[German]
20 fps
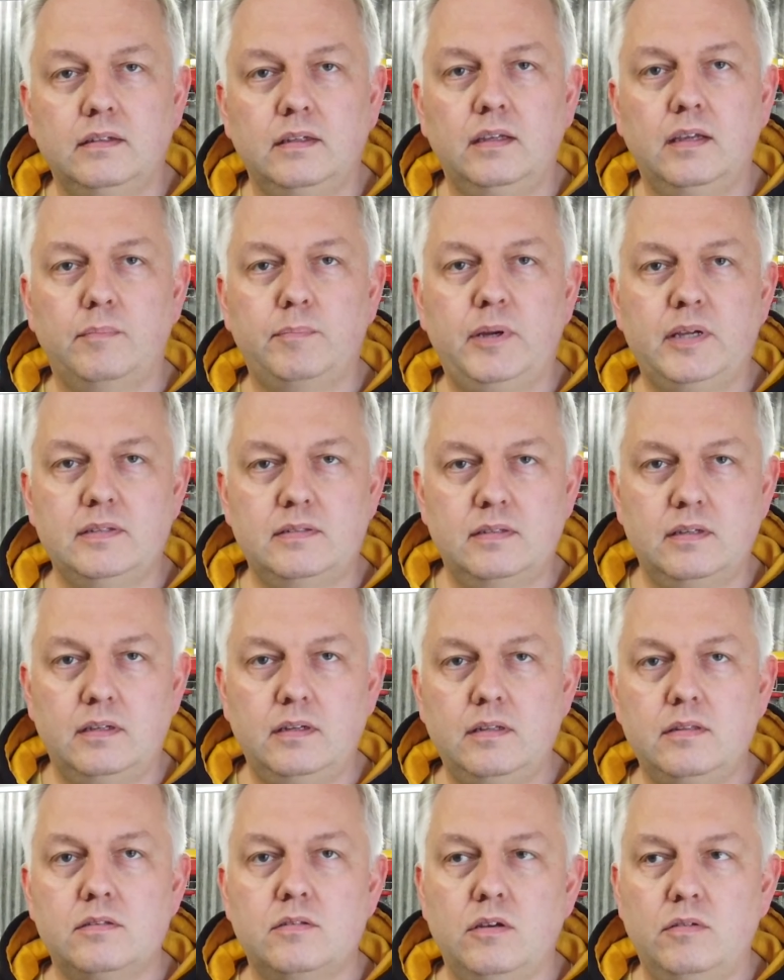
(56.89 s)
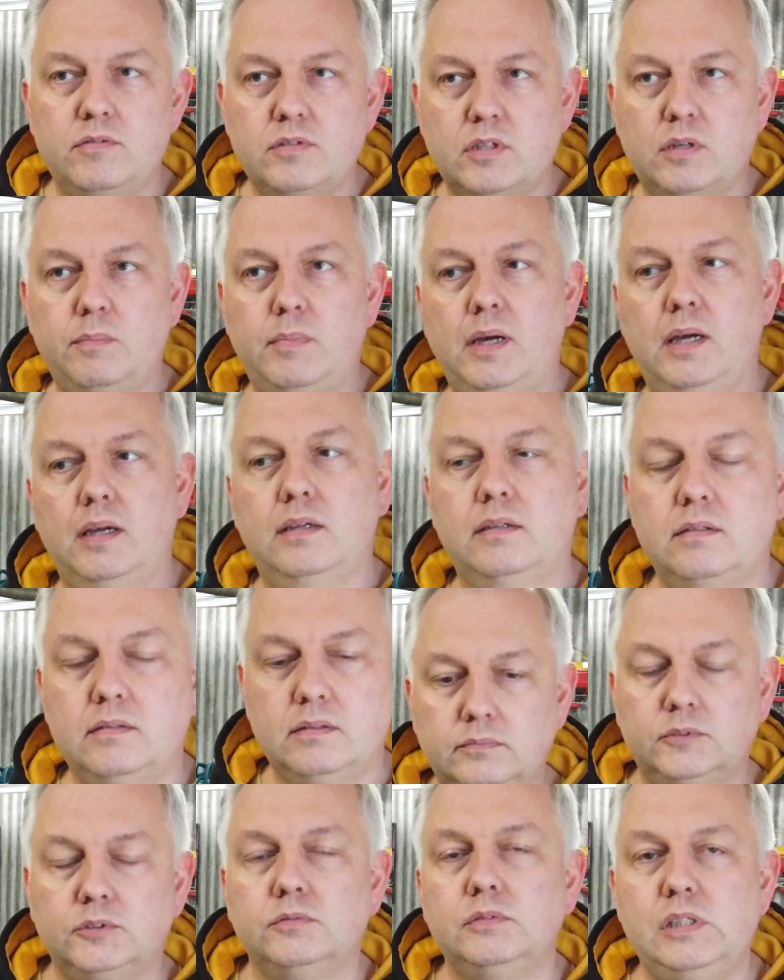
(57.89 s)
Ich habe gestern den Service gemacht,
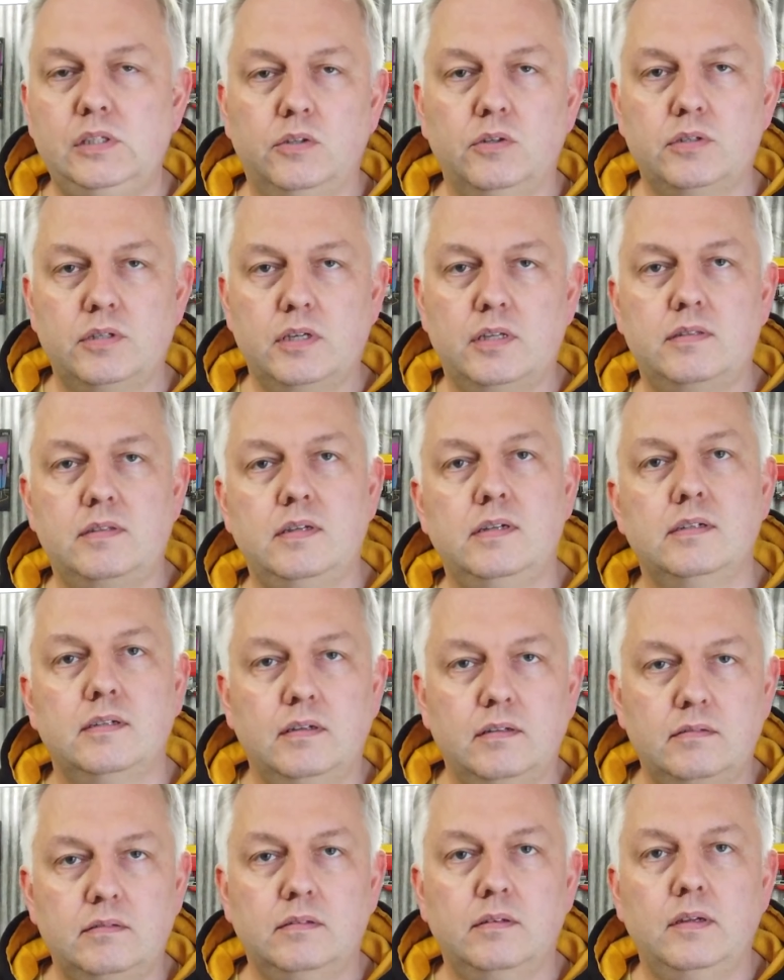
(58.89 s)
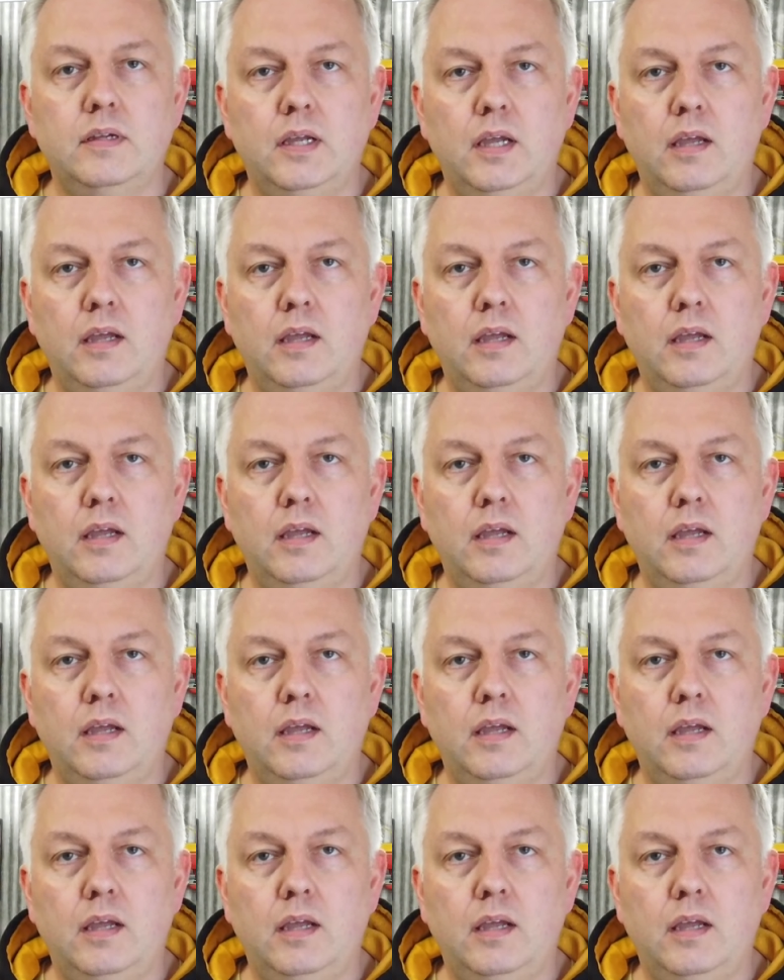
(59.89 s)
so wie ich es euch erzählt hatte.